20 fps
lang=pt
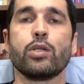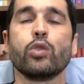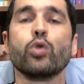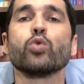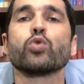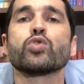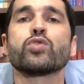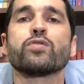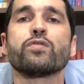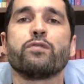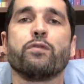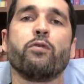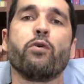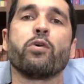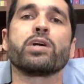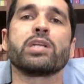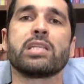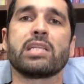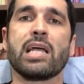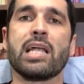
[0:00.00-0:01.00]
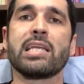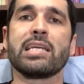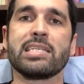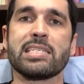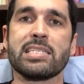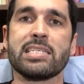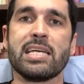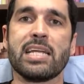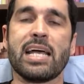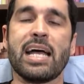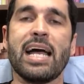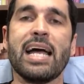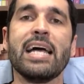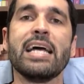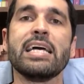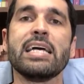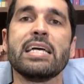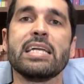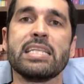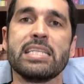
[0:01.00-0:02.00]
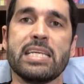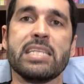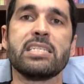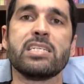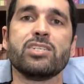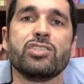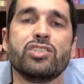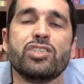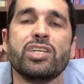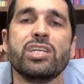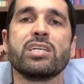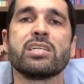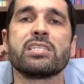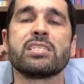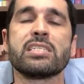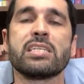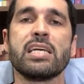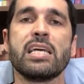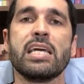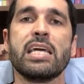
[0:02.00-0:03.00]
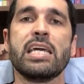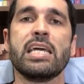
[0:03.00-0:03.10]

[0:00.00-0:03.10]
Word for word: nos fortalecerá nesses dias